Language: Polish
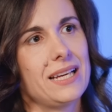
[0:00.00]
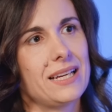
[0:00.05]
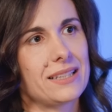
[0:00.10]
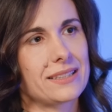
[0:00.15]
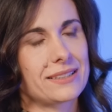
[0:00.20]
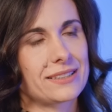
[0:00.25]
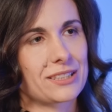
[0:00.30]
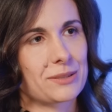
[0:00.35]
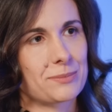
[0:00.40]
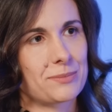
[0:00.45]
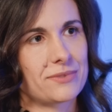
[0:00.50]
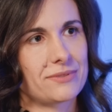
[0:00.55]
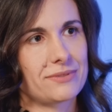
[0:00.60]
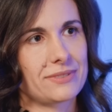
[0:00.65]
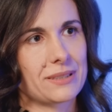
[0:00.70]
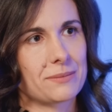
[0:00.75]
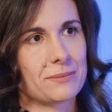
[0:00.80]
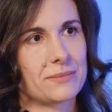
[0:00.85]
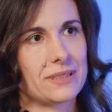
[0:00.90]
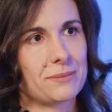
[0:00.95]
aż tak
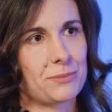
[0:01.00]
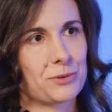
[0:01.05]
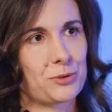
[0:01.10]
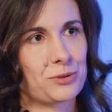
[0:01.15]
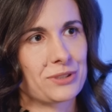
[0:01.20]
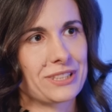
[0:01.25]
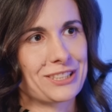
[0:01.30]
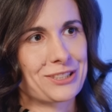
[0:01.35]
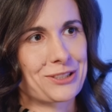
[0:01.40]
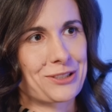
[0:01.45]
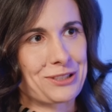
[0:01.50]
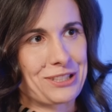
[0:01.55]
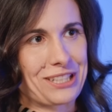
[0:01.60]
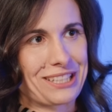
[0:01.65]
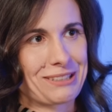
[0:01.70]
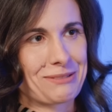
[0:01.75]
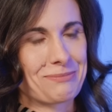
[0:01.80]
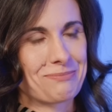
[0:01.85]
powiem, po drugiej stronie